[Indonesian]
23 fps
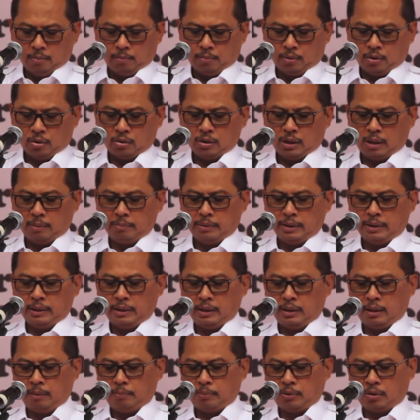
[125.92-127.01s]
Program ini
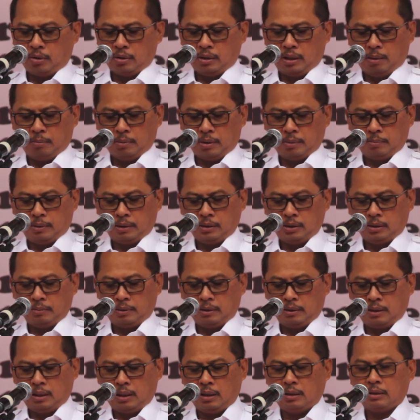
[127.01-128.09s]
adalah program yang berbasis
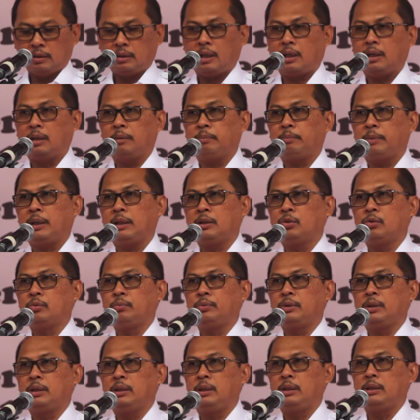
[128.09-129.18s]
masyarakat tanpa
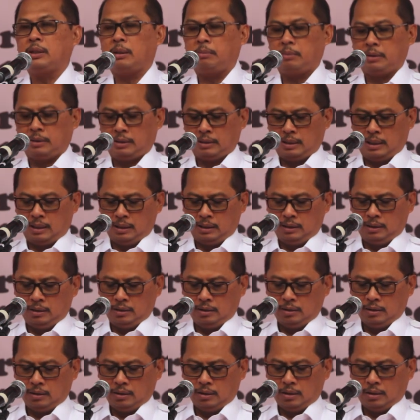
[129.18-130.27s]
subsidi sama sekali
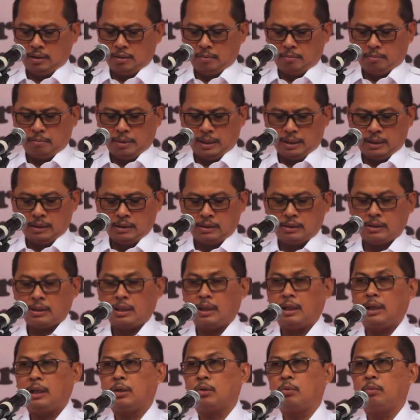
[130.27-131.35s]
bagi
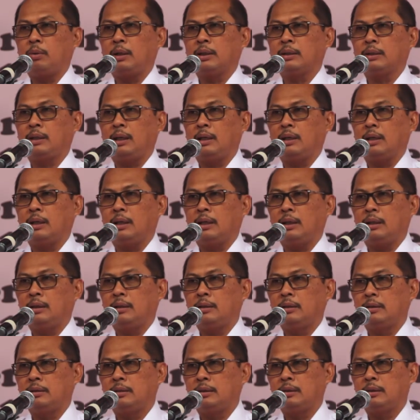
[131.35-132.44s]
skala rumah tangga.
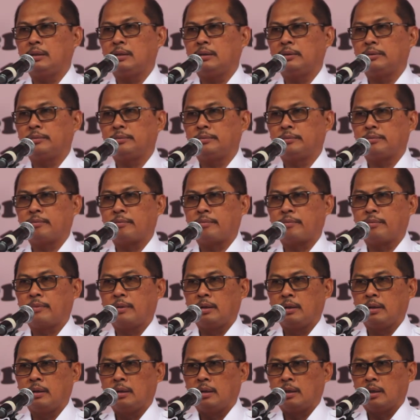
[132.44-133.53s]
Ya.
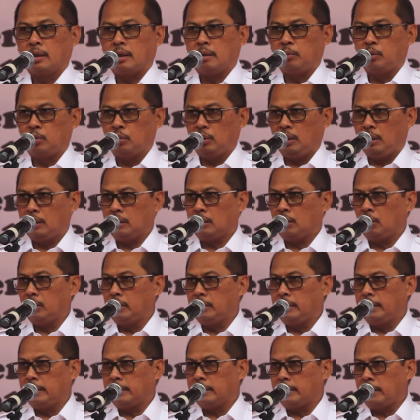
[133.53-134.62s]
Kebetulan kalau di
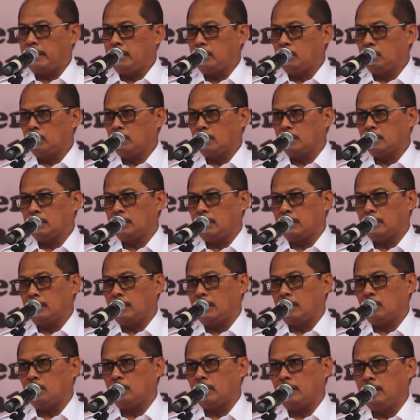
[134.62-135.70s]
DKI juga sedang
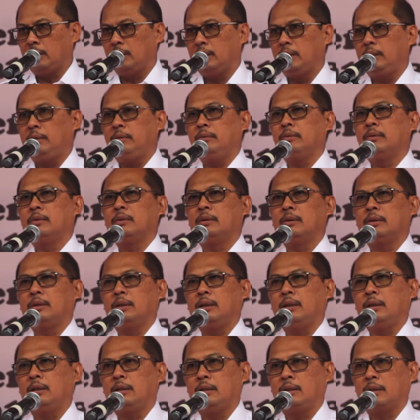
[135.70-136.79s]
dilakukan ini
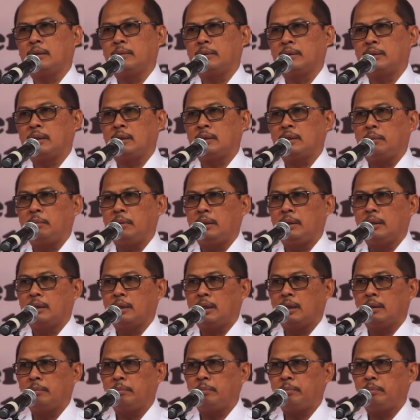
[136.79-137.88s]
ya, sama
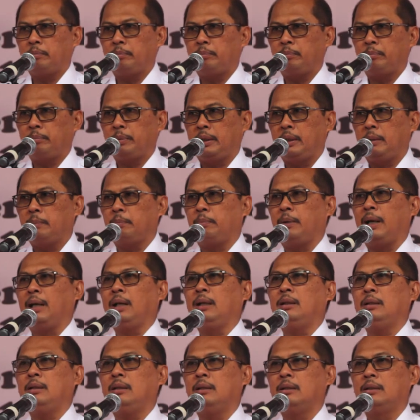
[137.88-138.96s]
dengan PD
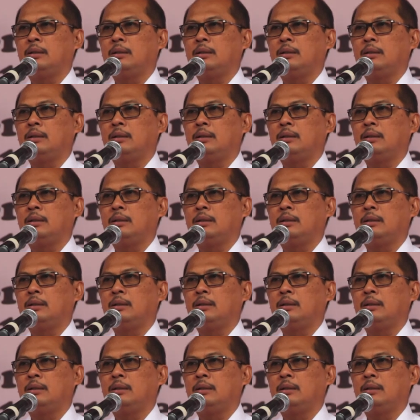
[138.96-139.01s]
PAL